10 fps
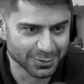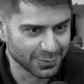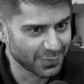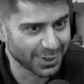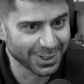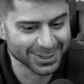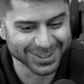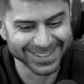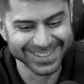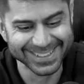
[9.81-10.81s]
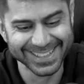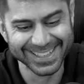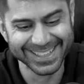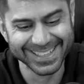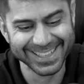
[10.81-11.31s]
É diferente ali,
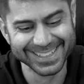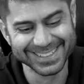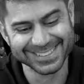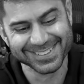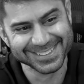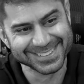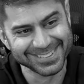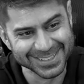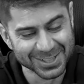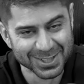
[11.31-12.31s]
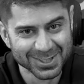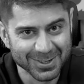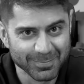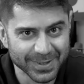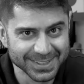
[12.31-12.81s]
né? É de situação, eu, acho, eu
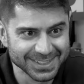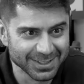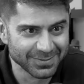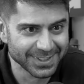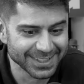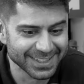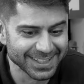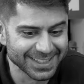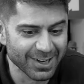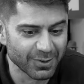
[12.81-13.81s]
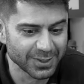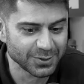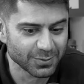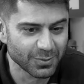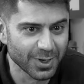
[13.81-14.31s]
aprendi na vida a tratar ódio
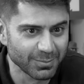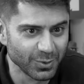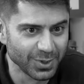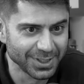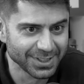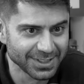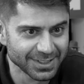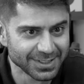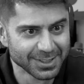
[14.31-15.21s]
com amor, né?